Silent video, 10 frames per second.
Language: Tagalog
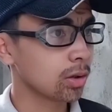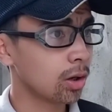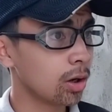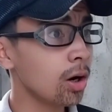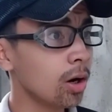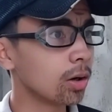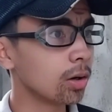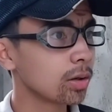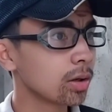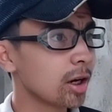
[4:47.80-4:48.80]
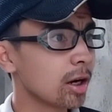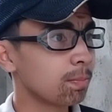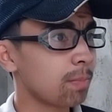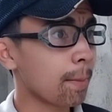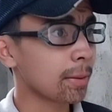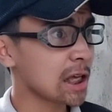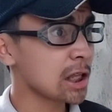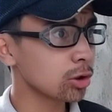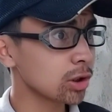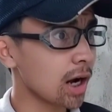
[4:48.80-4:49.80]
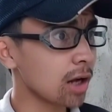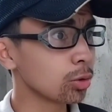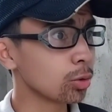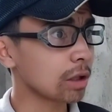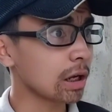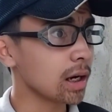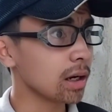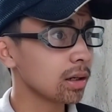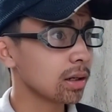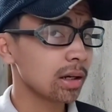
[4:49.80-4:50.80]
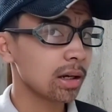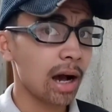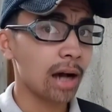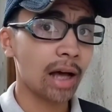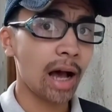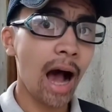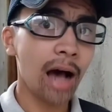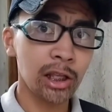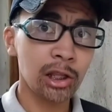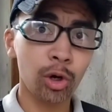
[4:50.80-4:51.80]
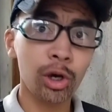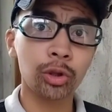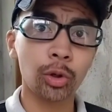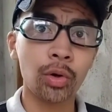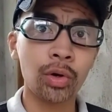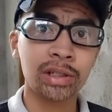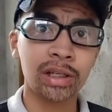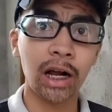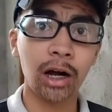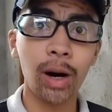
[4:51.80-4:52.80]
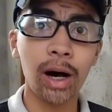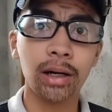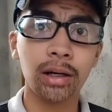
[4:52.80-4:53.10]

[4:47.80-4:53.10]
Oo. Papatayin ko na lang ang tuta at hahatiin ko ito sa Tagawa.